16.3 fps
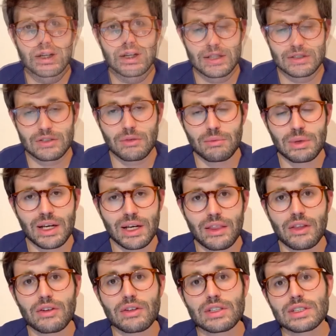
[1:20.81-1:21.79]
Las
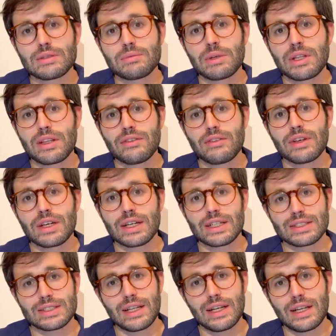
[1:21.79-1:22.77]
complicaciones
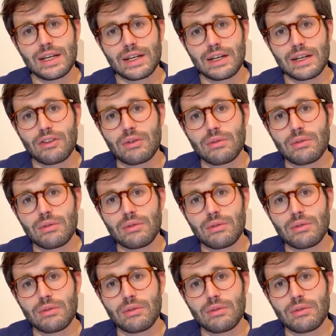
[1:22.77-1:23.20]
específicas del legrado